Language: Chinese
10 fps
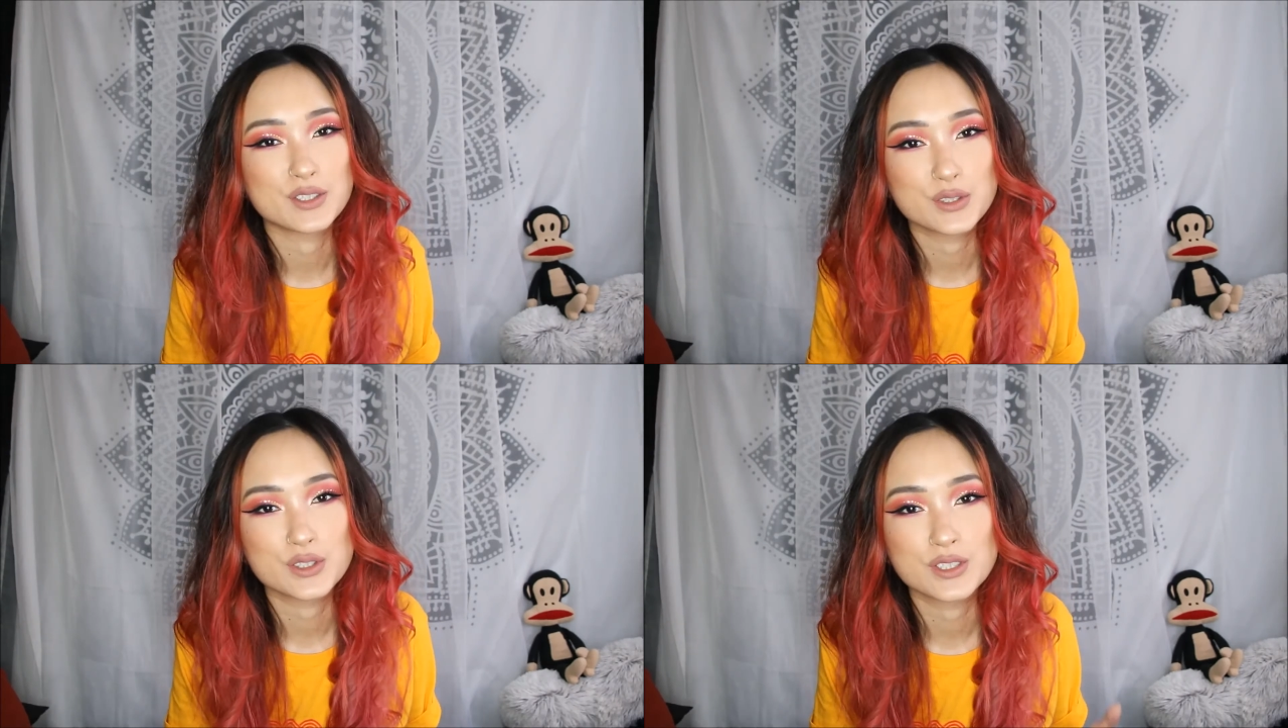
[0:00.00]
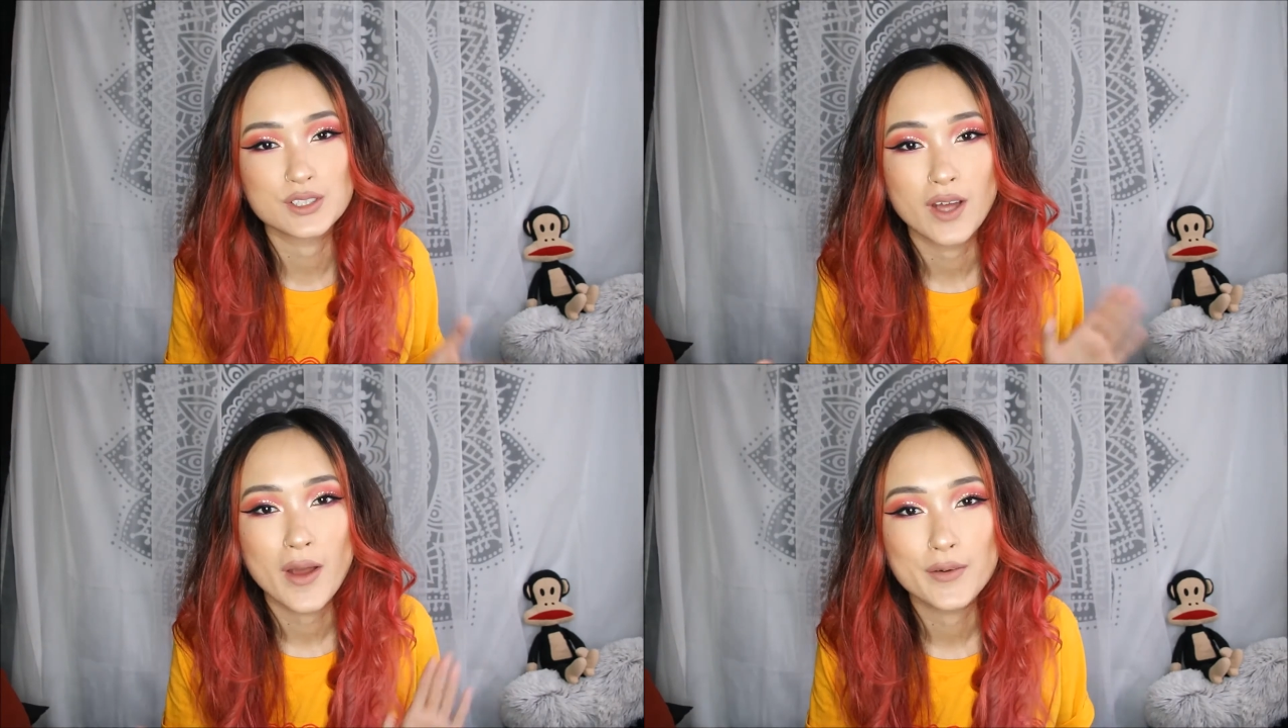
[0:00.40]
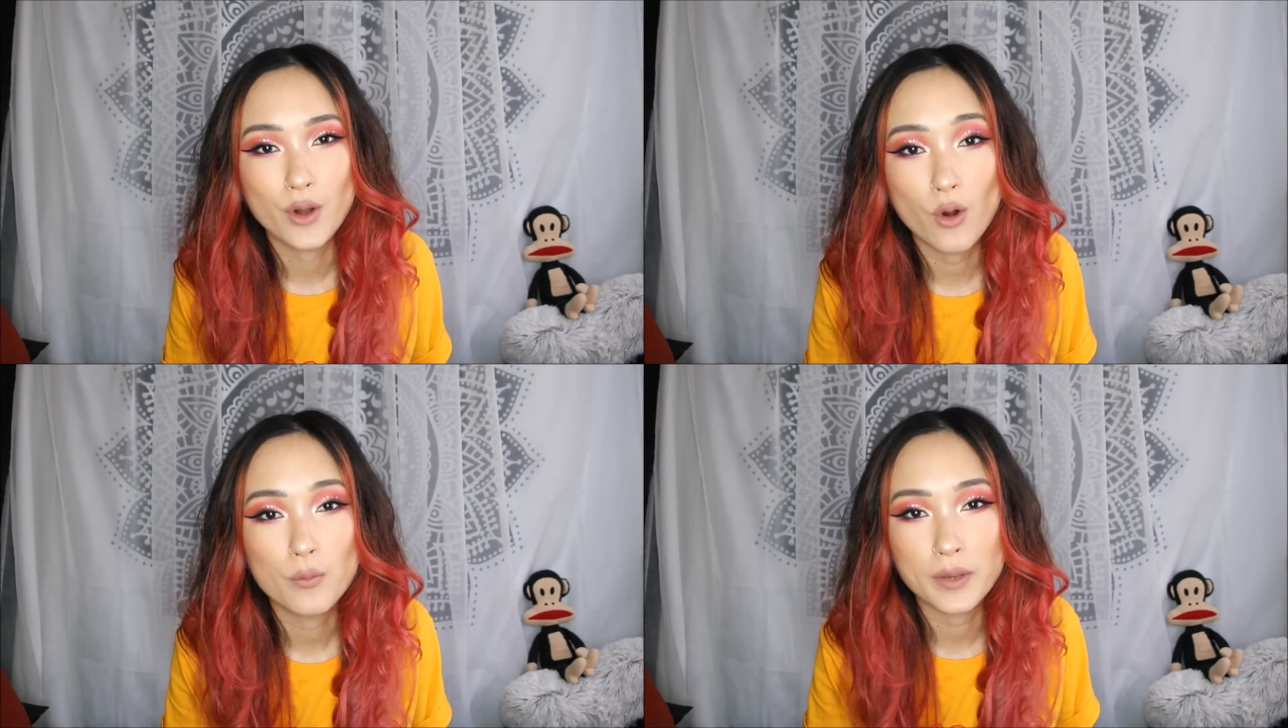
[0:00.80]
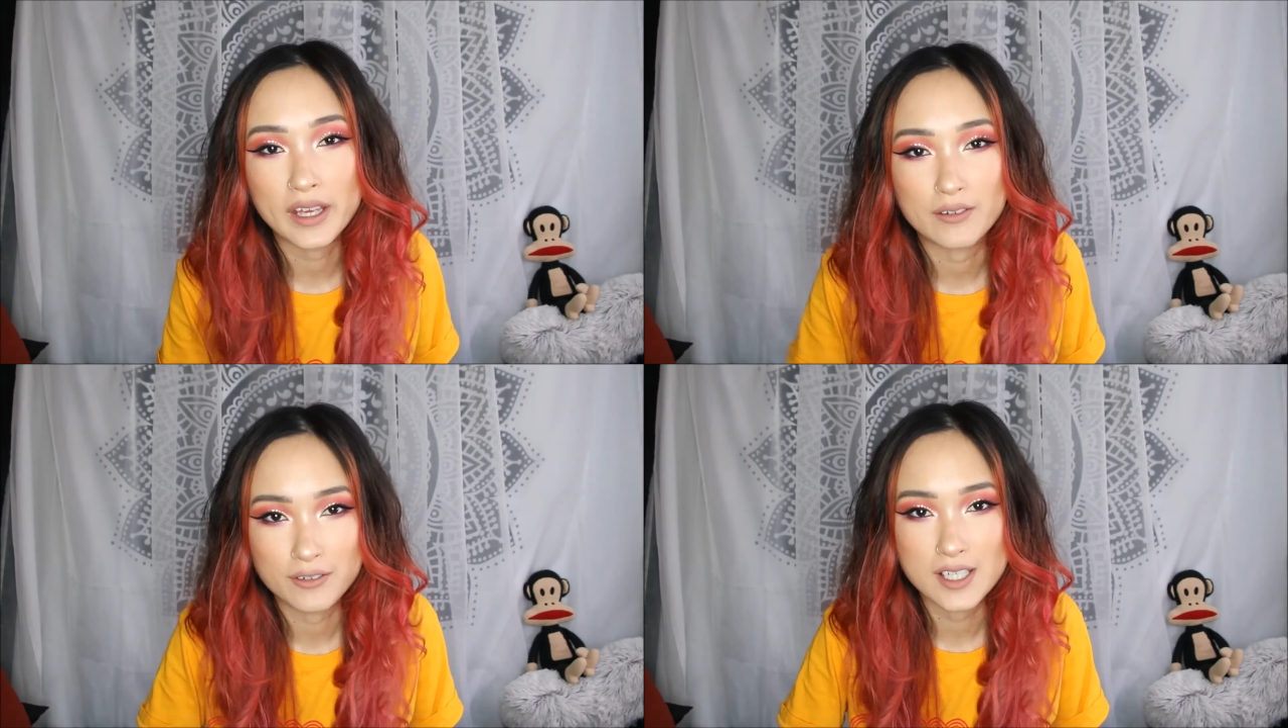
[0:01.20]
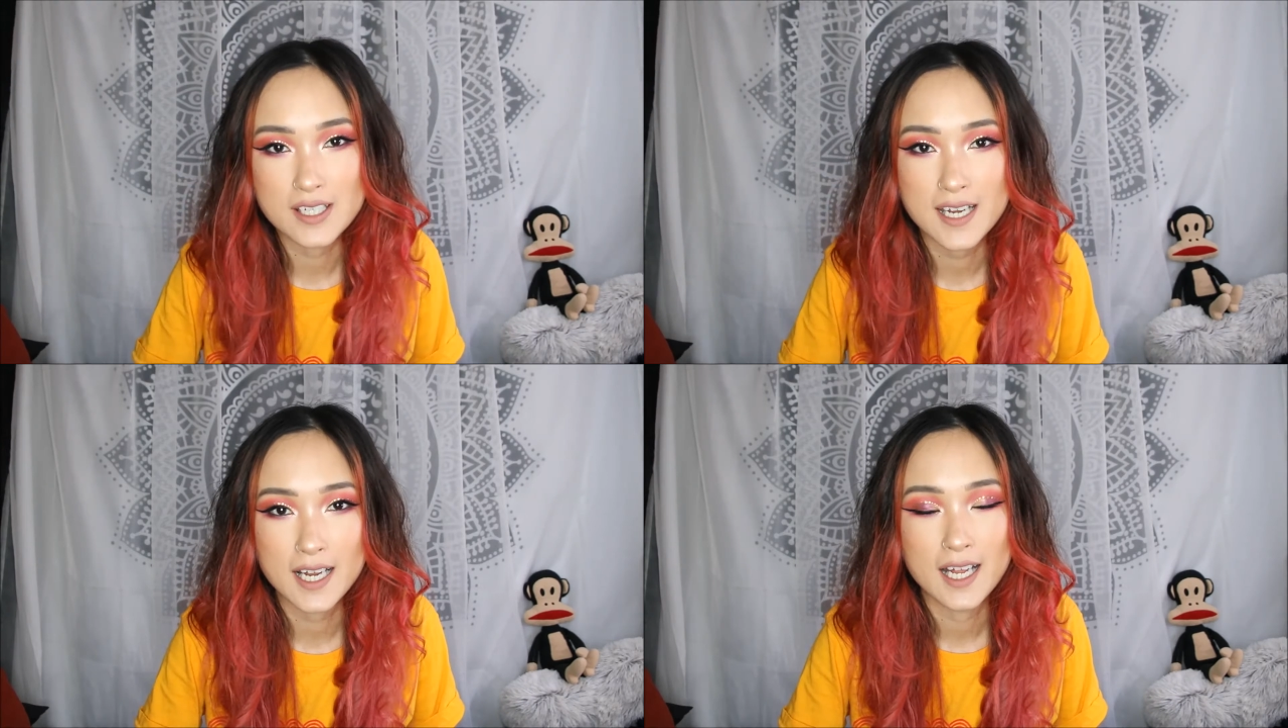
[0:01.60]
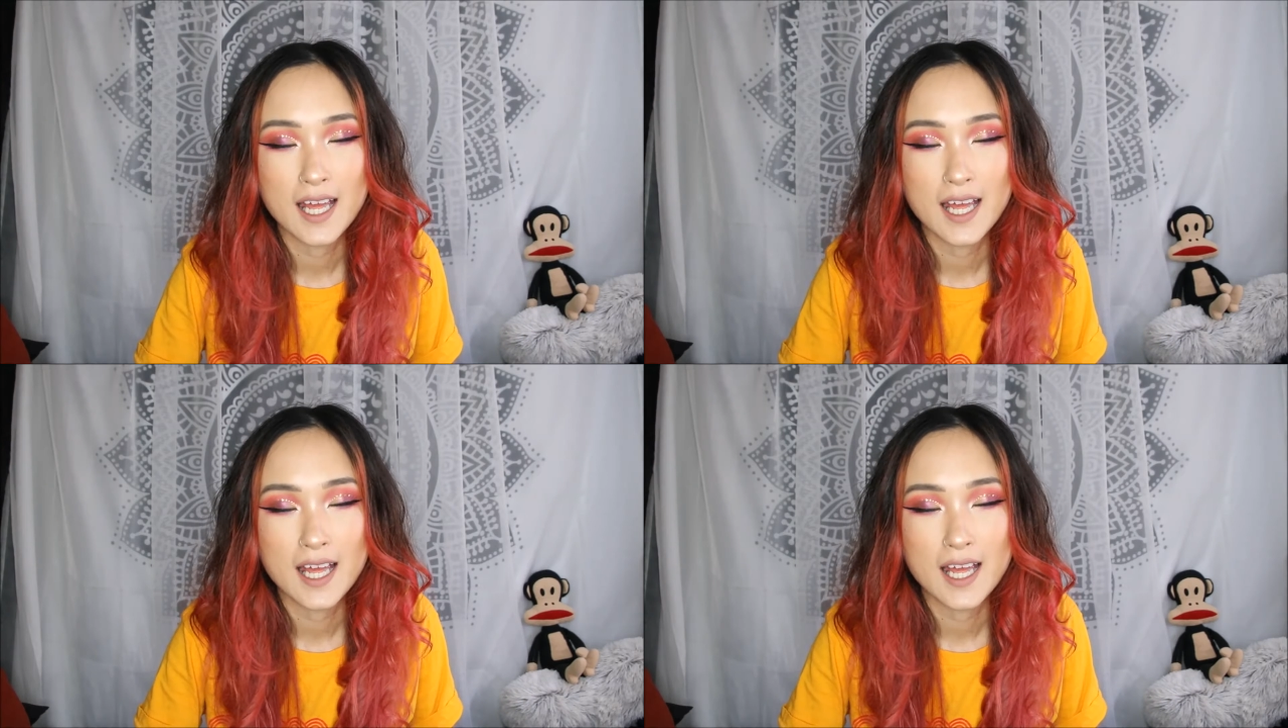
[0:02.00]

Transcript: 就是空瓶分享。